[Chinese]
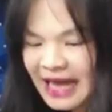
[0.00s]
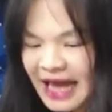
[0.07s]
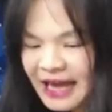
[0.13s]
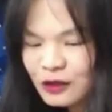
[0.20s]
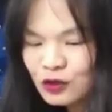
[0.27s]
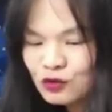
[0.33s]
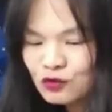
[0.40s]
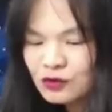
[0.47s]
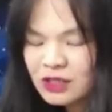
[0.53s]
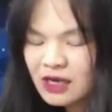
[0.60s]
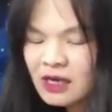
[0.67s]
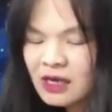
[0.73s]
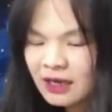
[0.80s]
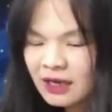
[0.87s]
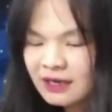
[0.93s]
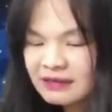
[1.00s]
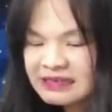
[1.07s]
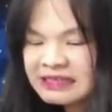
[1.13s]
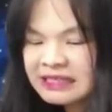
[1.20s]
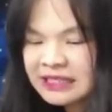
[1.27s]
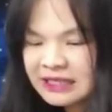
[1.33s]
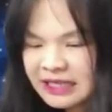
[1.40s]
态度呢很
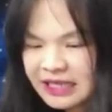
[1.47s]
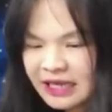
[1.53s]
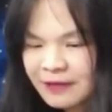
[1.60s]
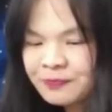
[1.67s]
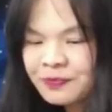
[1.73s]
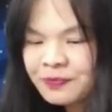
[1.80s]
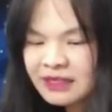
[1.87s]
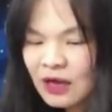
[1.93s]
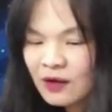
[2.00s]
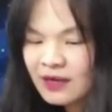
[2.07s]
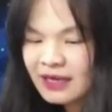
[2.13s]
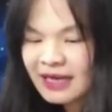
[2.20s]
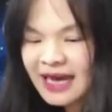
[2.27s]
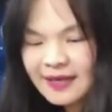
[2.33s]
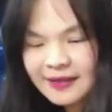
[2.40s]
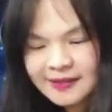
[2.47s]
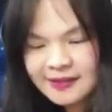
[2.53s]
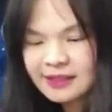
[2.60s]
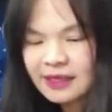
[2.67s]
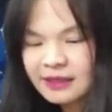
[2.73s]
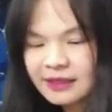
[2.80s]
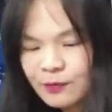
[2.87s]
恶劣，到了该
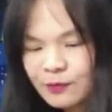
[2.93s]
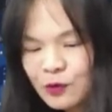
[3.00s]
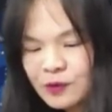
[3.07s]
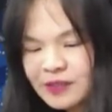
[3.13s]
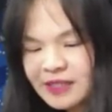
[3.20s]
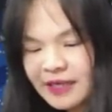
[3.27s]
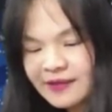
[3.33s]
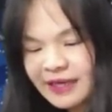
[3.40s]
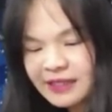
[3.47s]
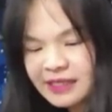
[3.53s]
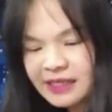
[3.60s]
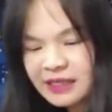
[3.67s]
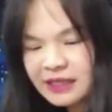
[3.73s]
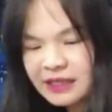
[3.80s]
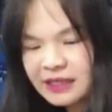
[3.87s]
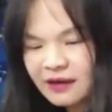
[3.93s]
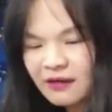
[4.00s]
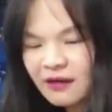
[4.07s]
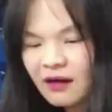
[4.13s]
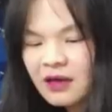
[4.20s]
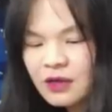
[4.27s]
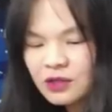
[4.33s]
死的地步。讲难听一点
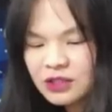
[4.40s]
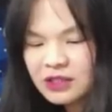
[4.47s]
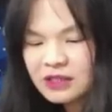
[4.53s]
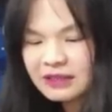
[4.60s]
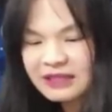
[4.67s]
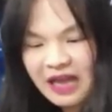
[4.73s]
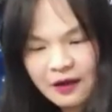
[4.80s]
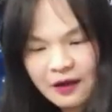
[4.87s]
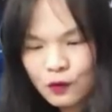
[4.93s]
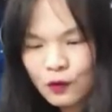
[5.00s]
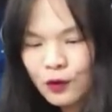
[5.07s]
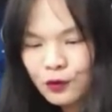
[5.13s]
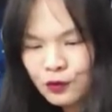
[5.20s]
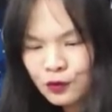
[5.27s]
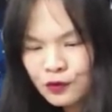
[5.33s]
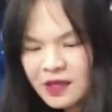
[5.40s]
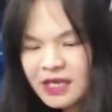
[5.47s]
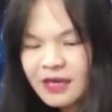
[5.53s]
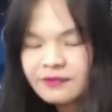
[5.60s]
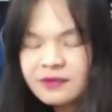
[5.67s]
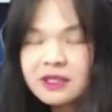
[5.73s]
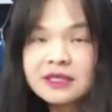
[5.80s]
哦，是党国余
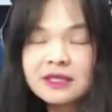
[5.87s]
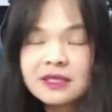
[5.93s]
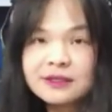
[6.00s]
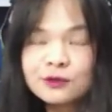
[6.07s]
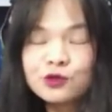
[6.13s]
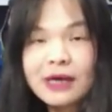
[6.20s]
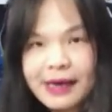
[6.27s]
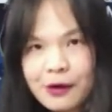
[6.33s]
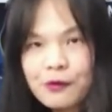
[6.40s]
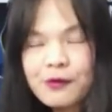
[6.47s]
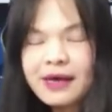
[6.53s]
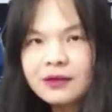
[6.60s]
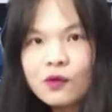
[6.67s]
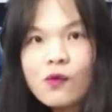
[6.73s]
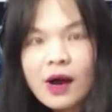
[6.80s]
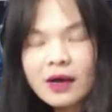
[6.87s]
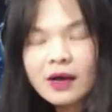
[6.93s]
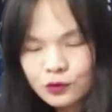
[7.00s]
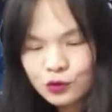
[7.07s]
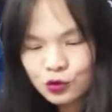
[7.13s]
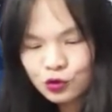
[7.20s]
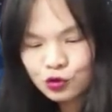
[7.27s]
孽。这些资讯还欢迎网
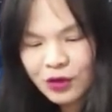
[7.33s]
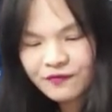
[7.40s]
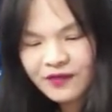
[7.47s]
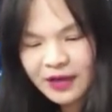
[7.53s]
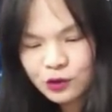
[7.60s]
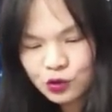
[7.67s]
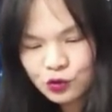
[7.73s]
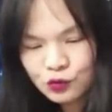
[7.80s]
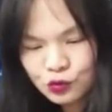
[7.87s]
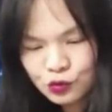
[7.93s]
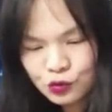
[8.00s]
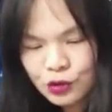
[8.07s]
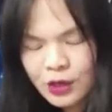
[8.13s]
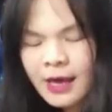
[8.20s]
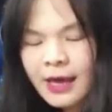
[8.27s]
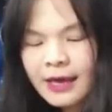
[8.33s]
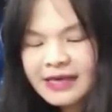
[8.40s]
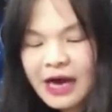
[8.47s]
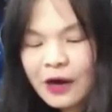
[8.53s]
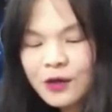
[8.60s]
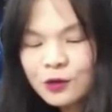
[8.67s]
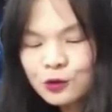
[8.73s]
友去转发出去。
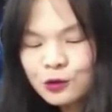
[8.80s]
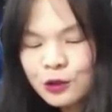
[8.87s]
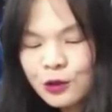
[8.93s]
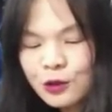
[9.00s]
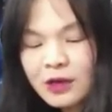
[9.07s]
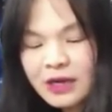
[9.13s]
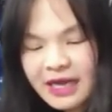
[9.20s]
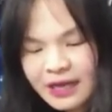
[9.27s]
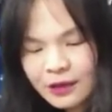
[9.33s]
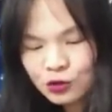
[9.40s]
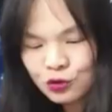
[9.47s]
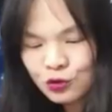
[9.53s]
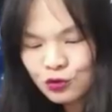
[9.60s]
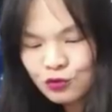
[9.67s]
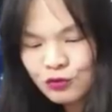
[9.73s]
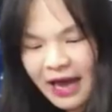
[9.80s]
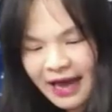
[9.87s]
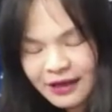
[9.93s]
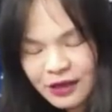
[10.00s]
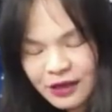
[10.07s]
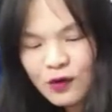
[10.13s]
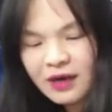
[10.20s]
杨慧如透过赖群组，
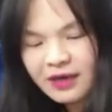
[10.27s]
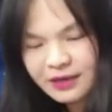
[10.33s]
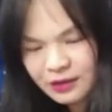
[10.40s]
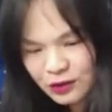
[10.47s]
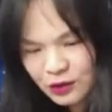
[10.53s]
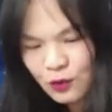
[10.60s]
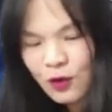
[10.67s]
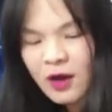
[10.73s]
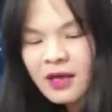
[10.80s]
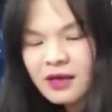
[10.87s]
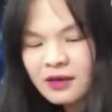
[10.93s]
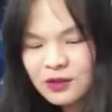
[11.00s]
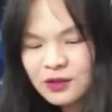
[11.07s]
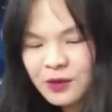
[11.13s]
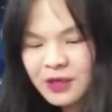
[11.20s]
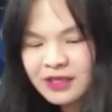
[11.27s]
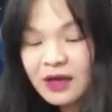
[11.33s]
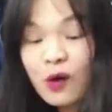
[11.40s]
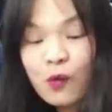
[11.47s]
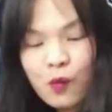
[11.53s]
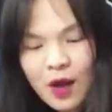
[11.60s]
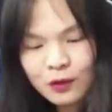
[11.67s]
还有很多所谓
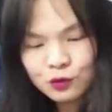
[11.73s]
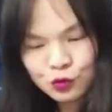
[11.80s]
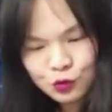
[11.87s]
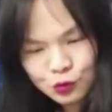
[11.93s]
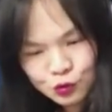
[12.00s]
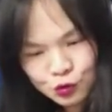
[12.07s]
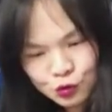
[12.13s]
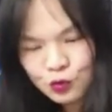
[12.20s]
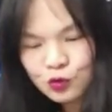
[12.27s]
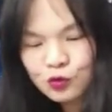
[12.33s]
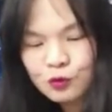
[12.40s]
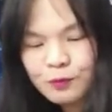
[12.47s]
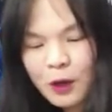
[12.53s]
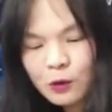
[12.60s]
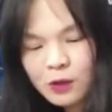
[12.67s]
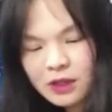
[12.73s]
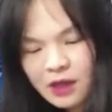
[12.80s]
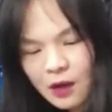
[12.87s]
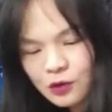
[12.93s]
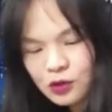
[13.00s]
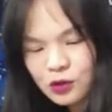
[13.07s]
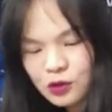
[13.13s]
的网军群组，包括
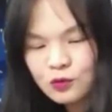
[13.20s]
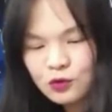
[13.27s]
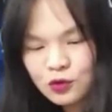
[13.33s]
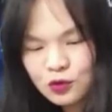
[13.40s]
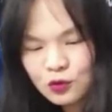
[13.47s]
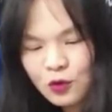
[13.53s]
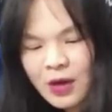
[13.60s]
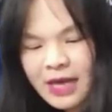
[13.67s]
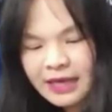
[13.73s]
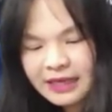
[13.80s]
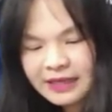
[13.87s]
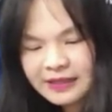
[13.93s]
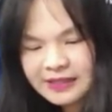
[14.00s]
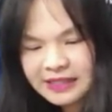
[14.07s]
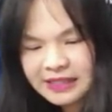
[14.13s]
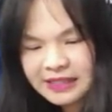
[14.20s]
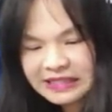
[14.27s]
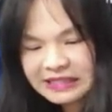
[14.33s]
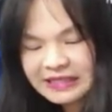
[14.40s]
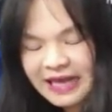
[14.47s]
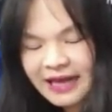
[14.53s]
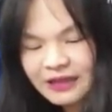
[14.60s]
高雄组以及
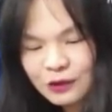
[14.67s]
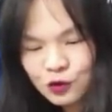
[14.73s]
其他